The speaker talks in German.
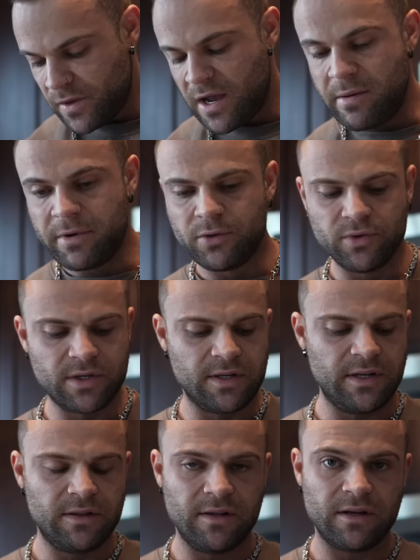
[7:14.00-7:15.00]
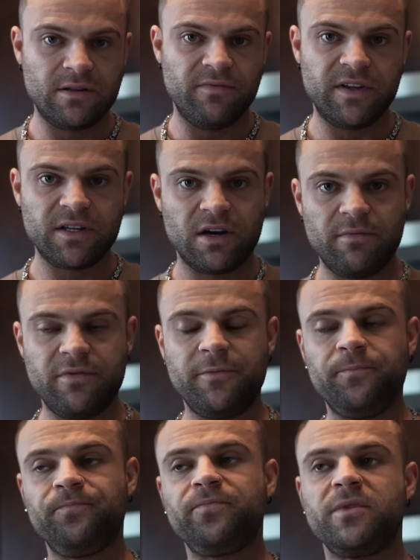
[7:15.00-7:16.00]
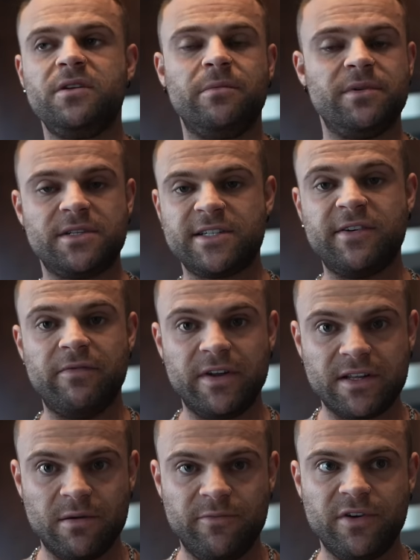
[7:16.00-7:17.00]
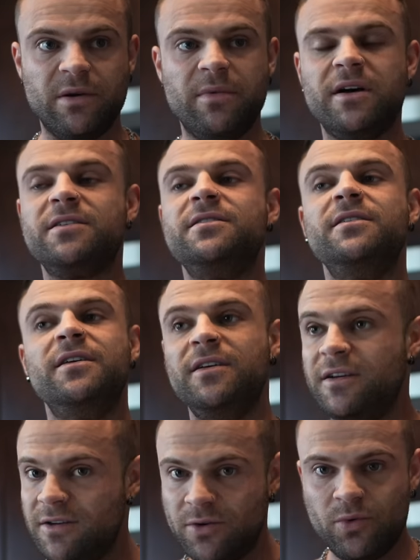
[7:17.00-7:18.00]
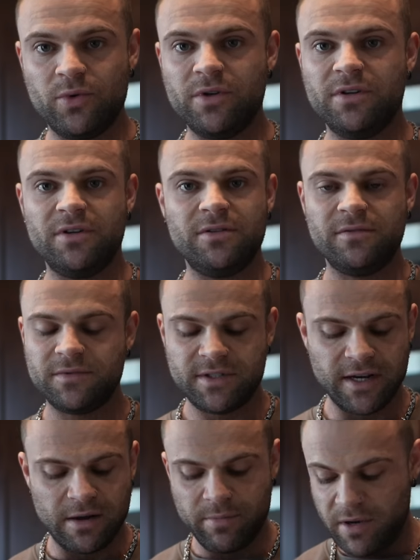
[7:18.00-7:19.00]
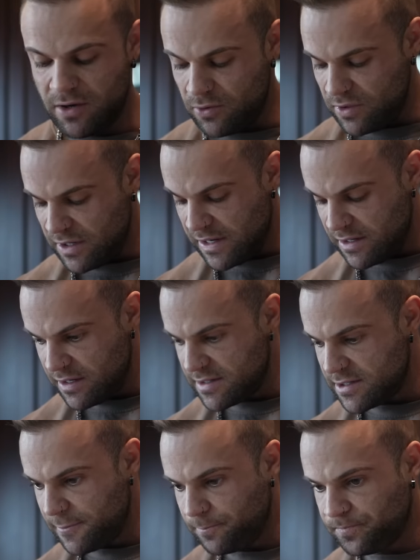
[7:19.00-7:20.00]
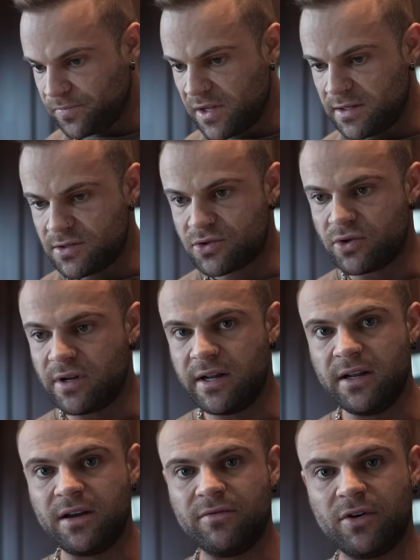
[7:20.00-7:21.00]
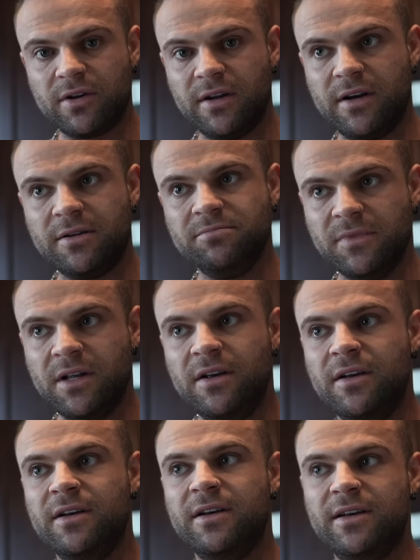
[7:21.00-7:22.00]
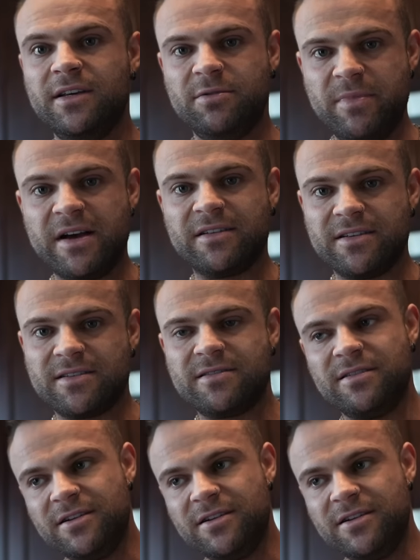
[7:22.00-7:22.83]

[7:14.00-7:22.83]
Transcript: Einmal durchkneten nach dem Wettkampf. Ich habe jetzt zwei Wettkämpfe gemacht, ohne Therapie, ohne gar nichts. Also schon einige Wochen her. Ich merke das.